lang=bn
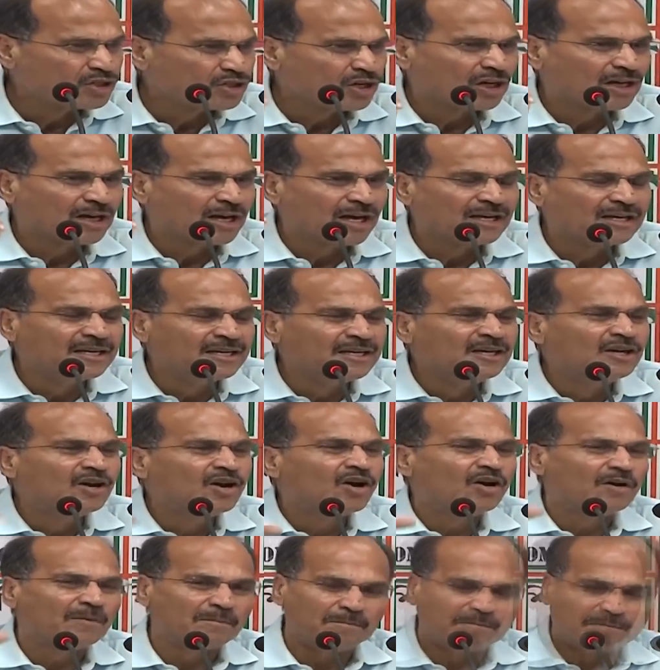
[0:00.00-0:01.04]
সরকার
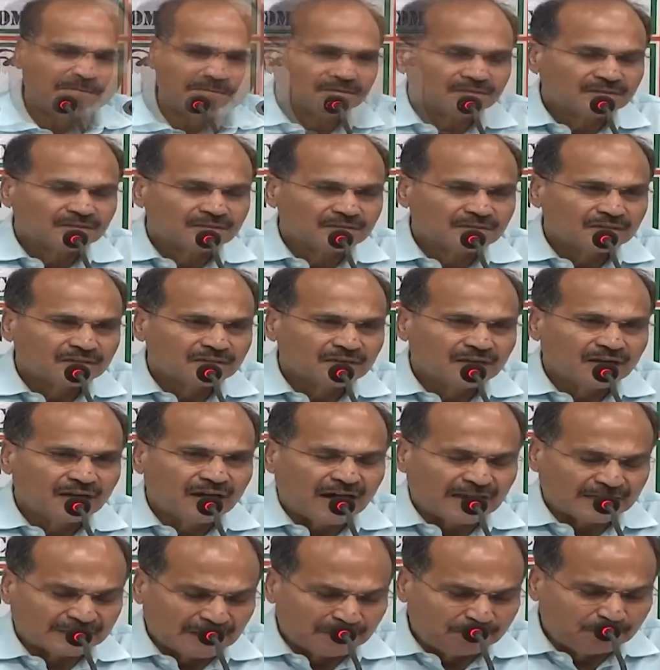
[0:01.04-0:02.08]
নীরব
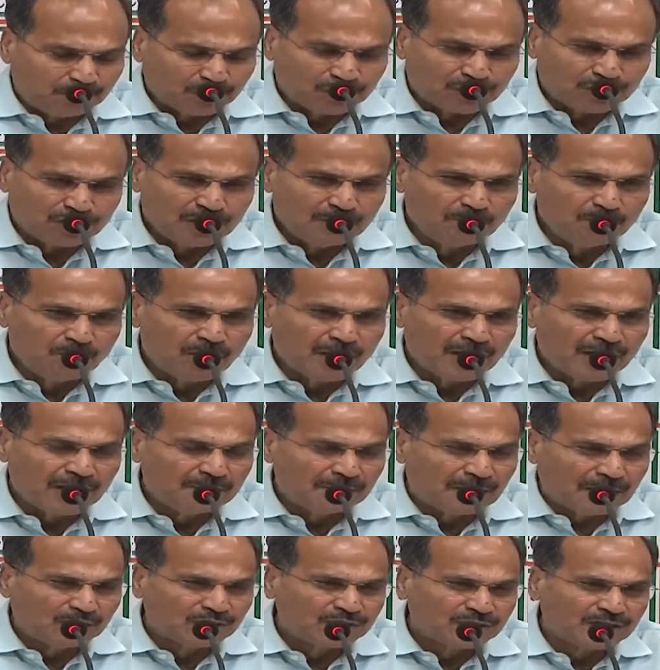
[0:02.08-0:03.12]
আজকে পশ্চিমবঙ্গের
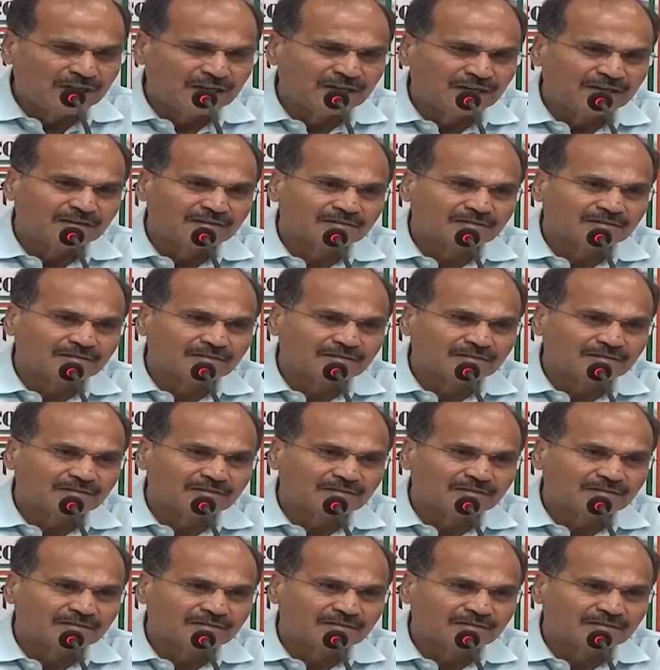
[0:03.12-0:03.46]
মানুষের